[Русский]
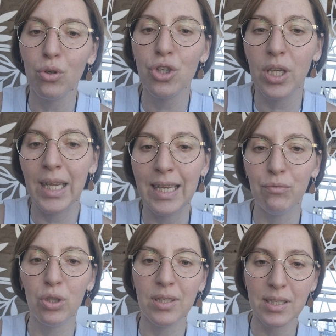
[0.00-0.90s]
точки или
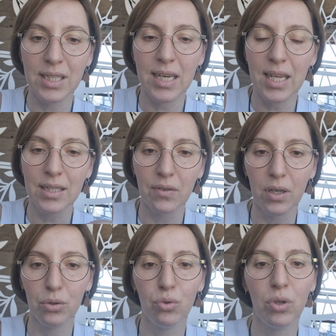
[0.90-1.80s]
вот эти средства,
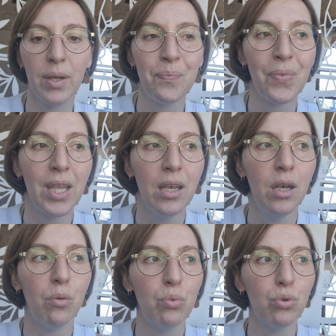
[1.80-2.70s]
которые
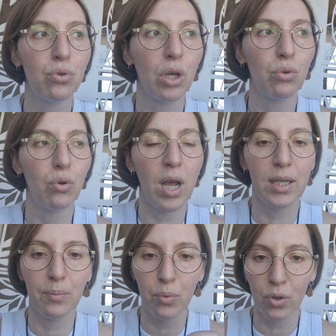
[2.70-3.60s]
будут
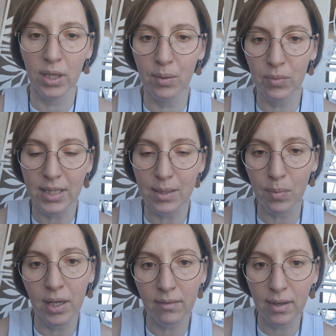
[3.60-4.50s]
актуальны по каким-то
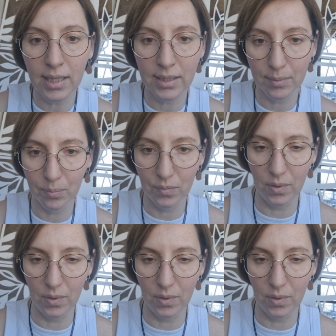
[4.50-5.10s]
заболеваниям